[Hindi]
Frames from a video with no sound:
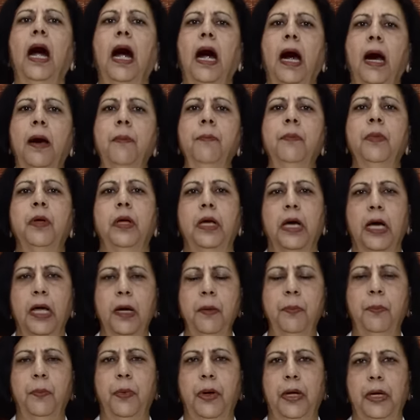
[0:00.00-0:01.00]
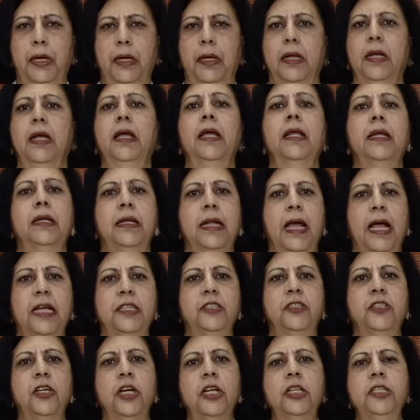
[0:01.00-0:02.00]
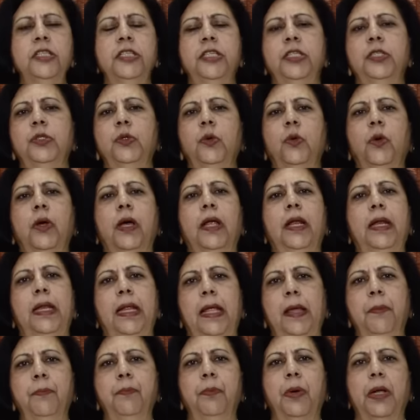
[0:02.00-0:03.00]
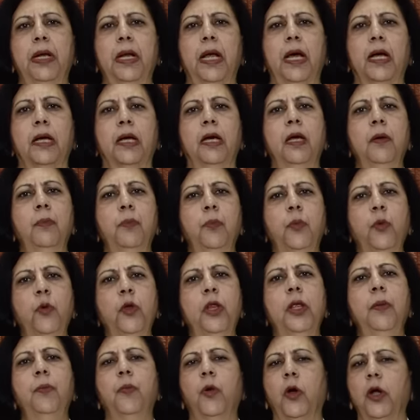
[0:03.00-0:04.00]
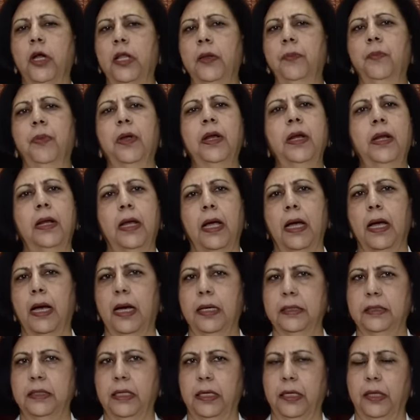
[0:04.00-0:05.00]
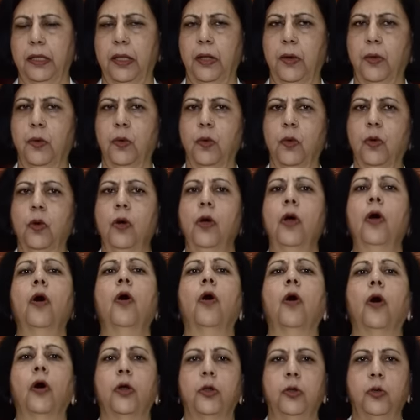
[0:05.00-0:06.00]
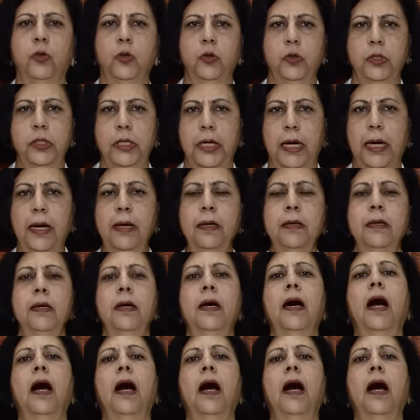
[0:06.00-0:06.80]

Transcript: आप घर पर नेचुरल चीज़ों का लेप बनाकर पूरी बॉडी पर लगा सकते हो और दूसरा